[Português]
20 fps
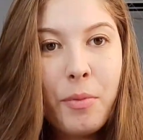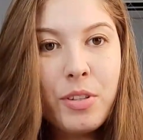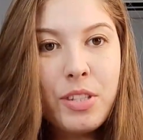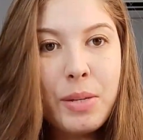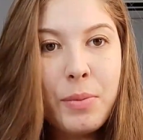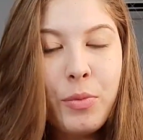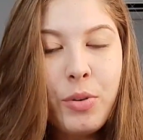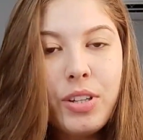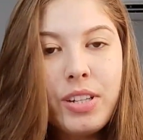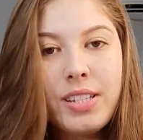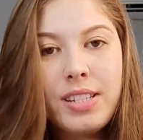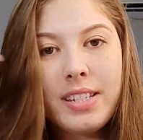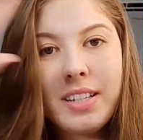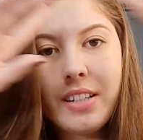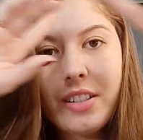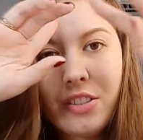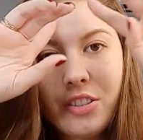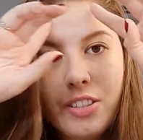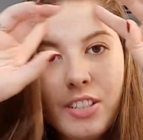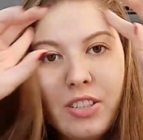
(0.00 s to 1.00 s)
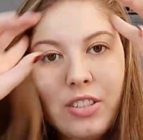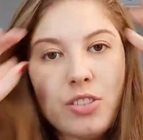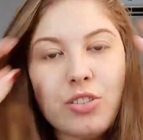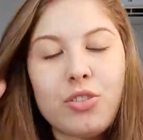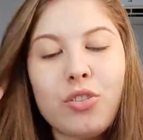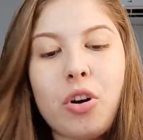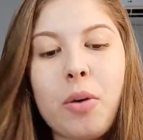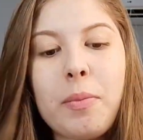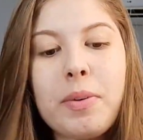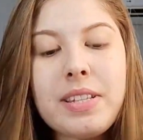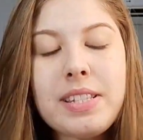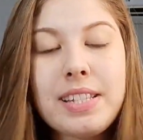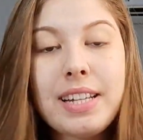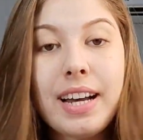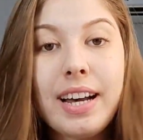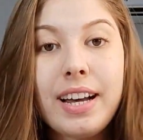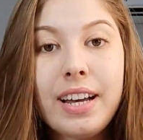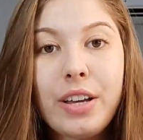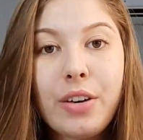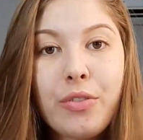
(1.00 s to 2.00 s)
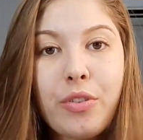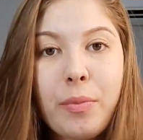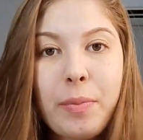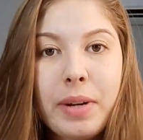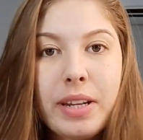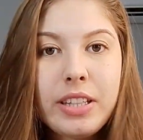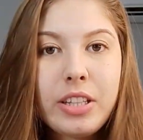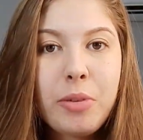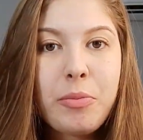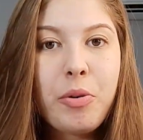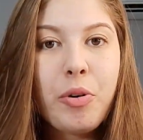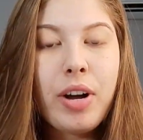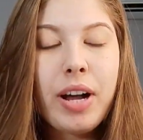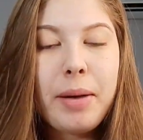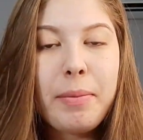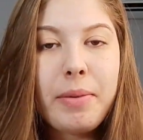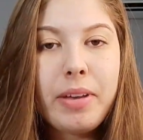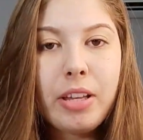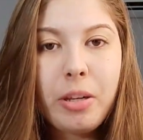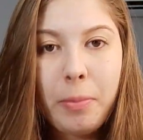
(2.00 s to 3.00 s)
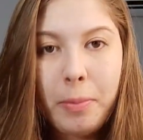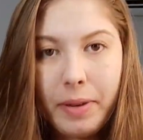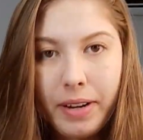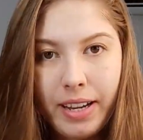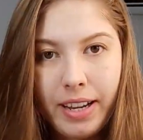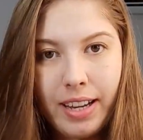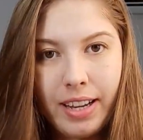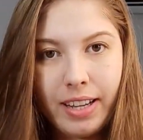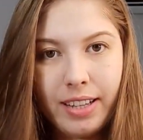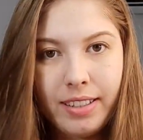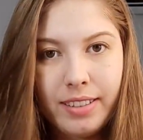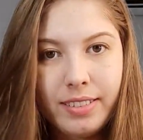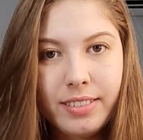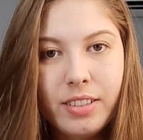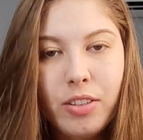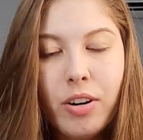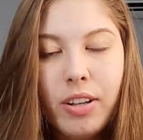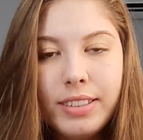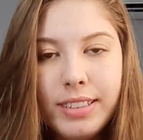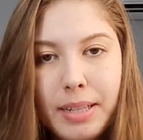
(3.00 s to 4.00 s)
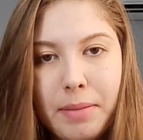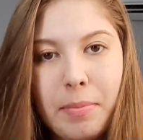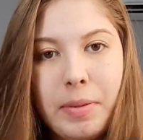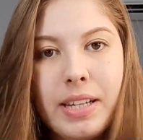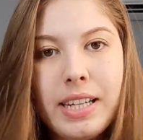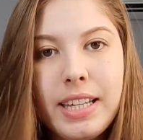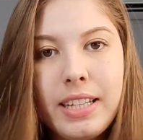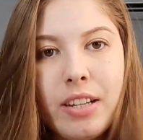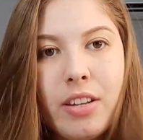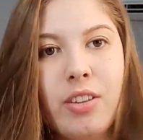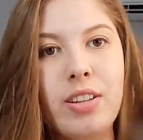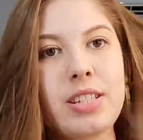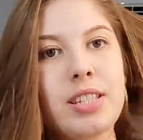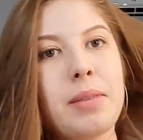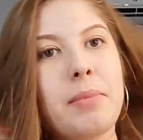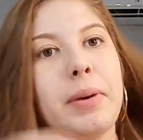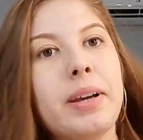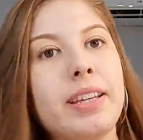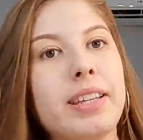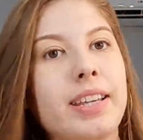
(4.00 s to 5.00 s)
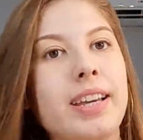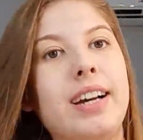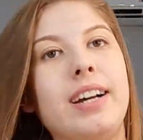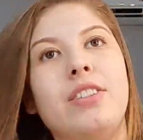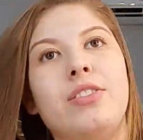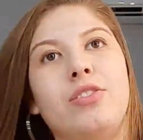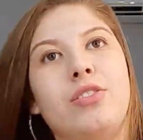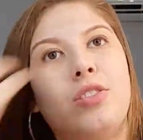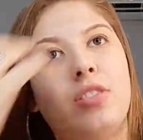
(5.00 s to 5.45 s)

meus amores, antes da gente começar, eu vou prender o meu cabelo pra não atrapalhar na nossa maquiagem.